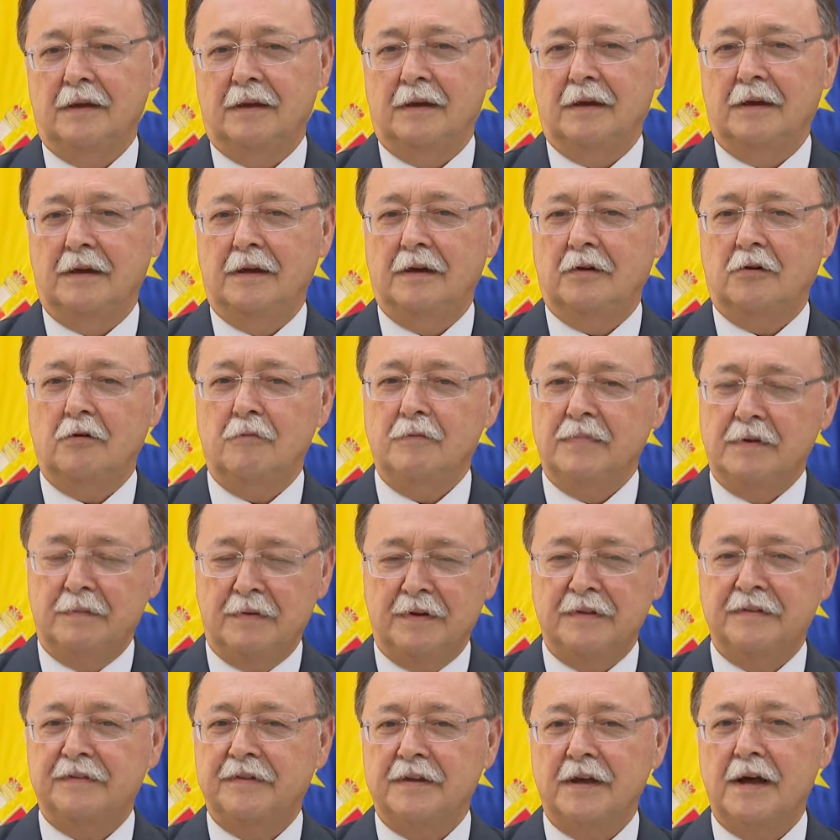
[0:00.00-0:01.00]
Eh,
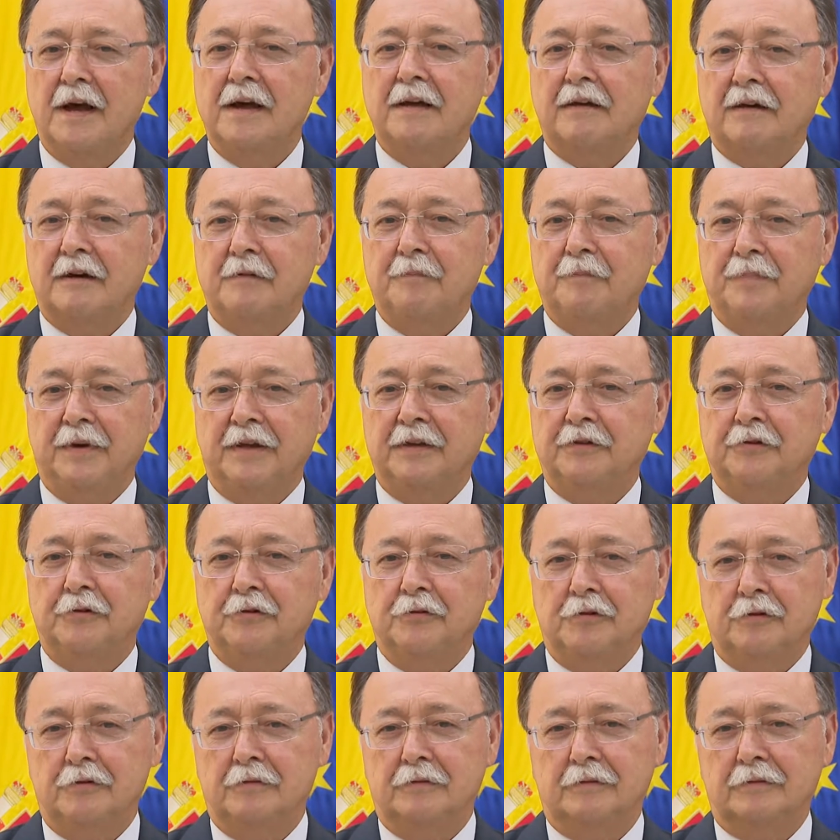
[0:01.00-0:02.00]
convivencia y
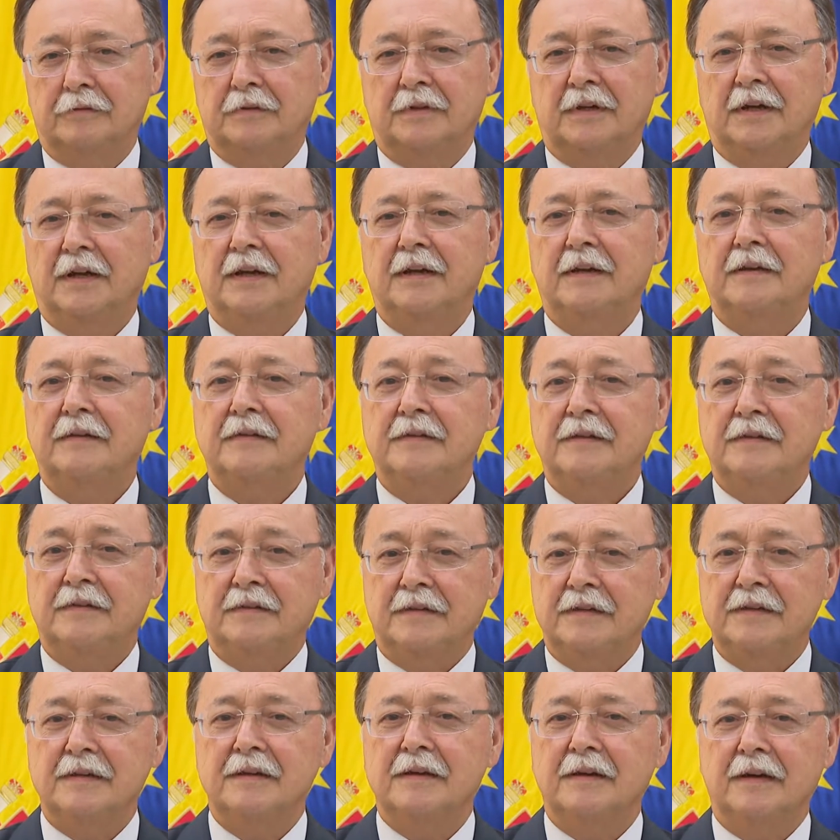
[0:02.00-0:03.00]
respeto que
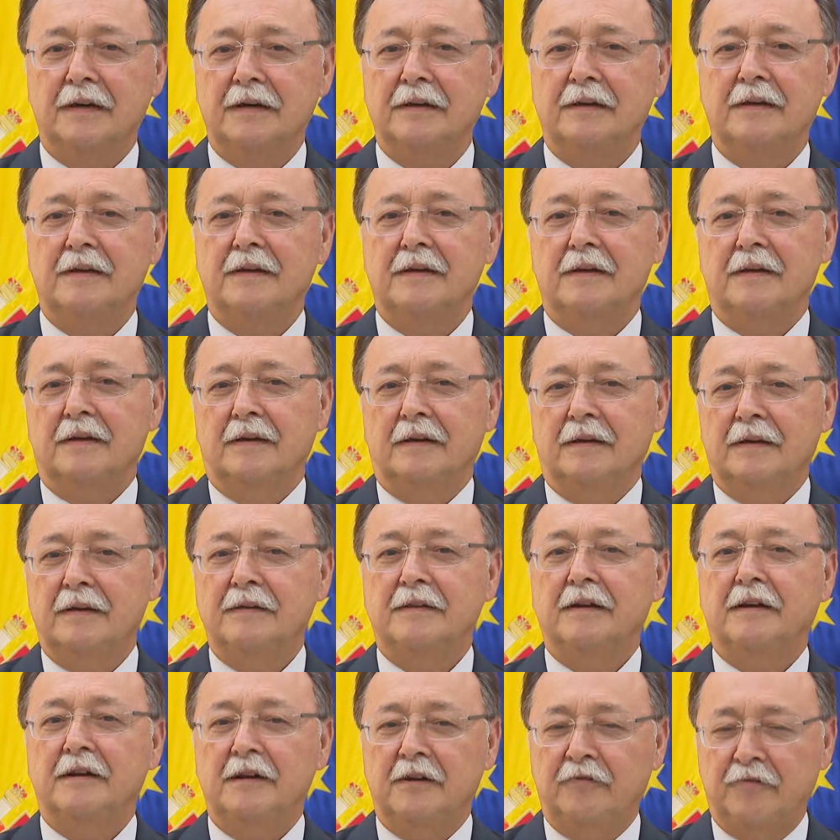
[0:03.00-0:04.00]
distinguen y
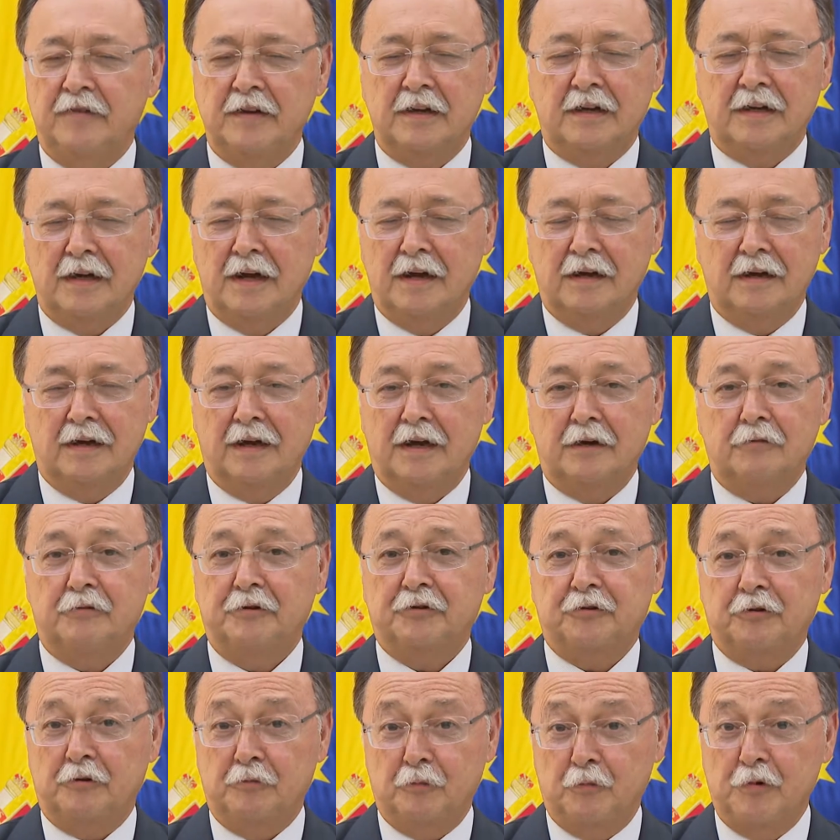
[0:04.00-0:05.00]
dignifican a
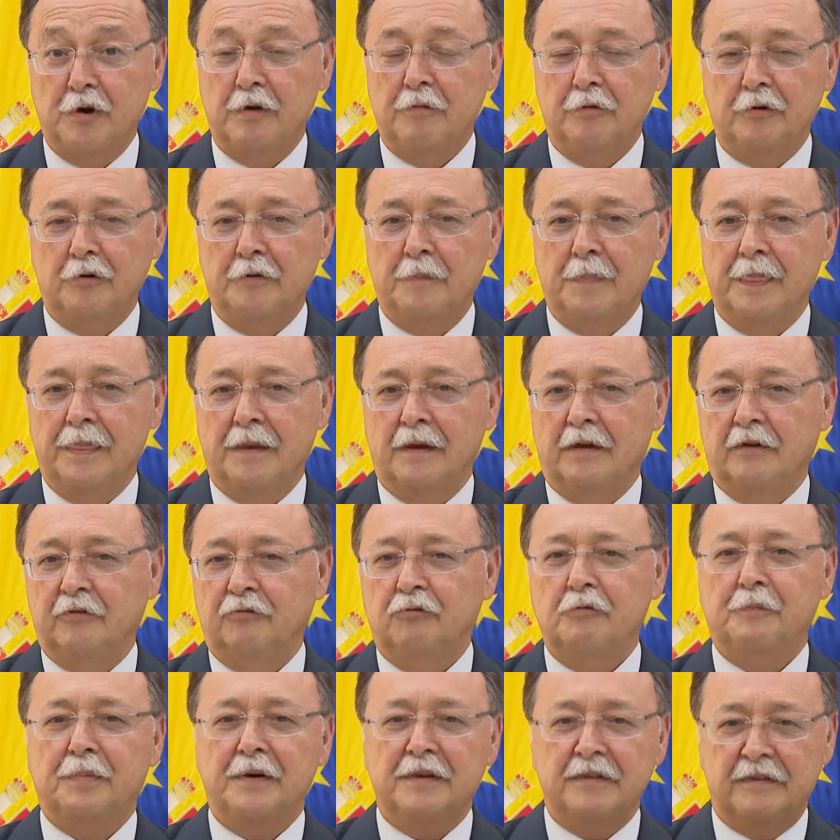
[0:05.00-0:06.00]
nuestro pueblo,
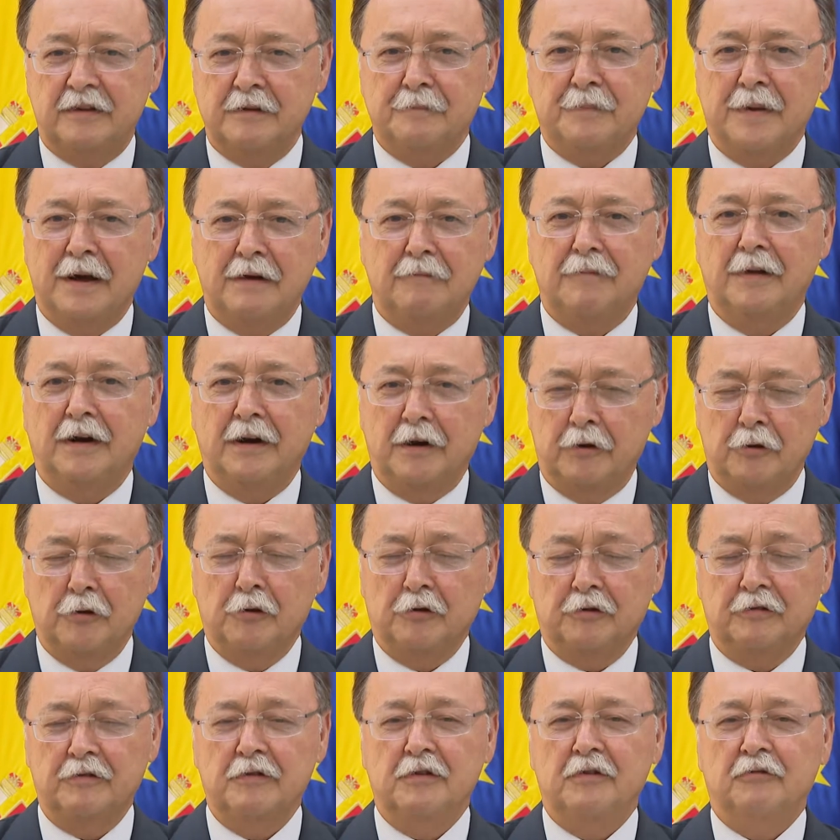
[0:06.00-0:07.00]
su principal
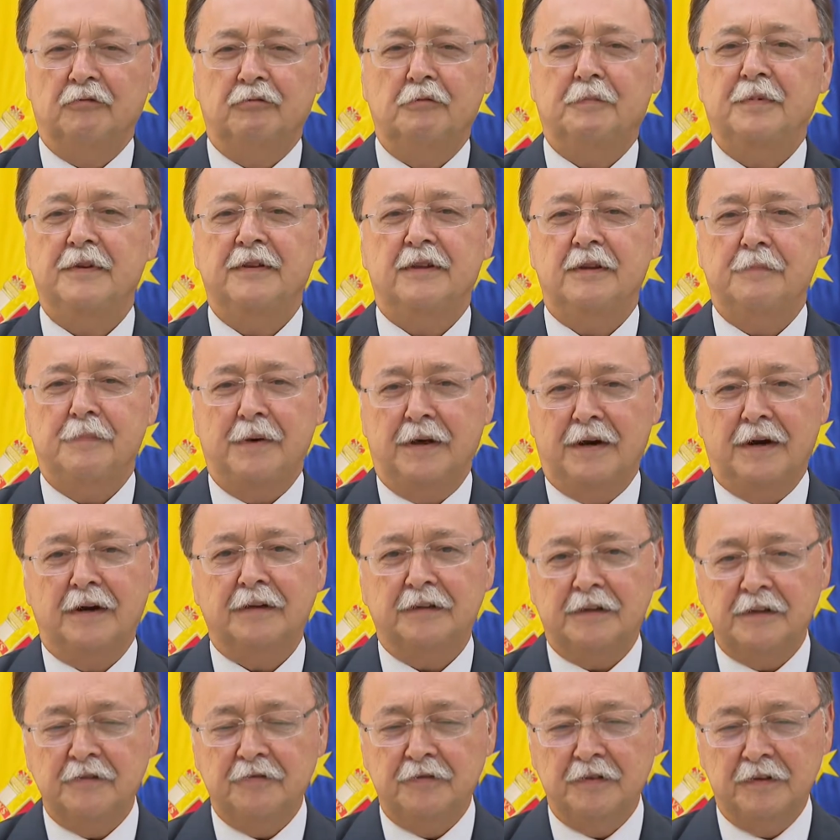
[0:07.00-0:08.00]
valedor, su principal
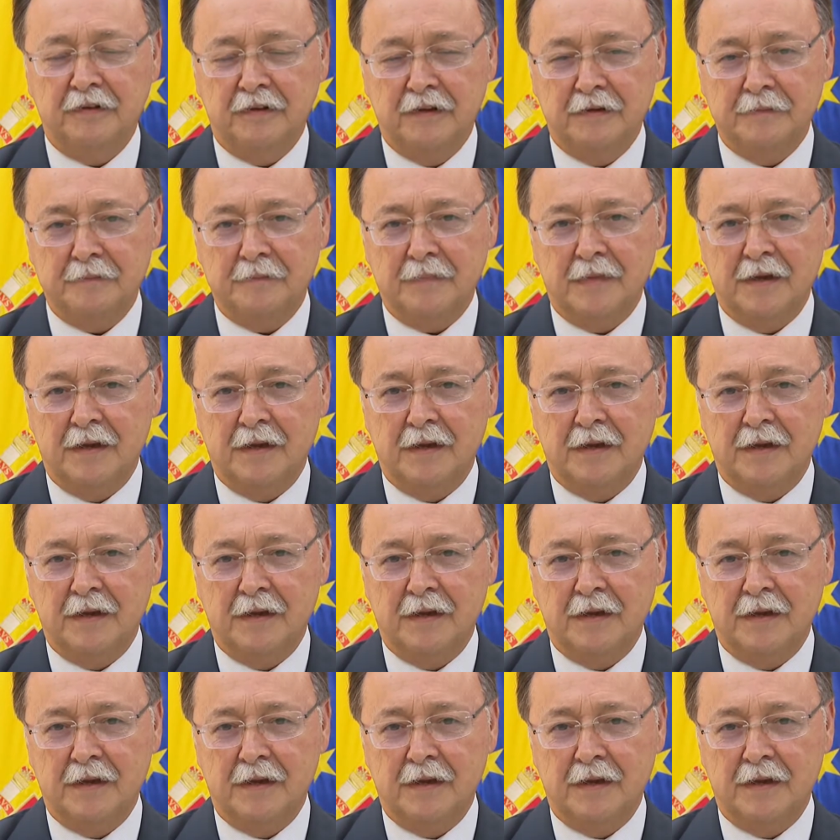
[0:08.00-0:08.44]
artífice.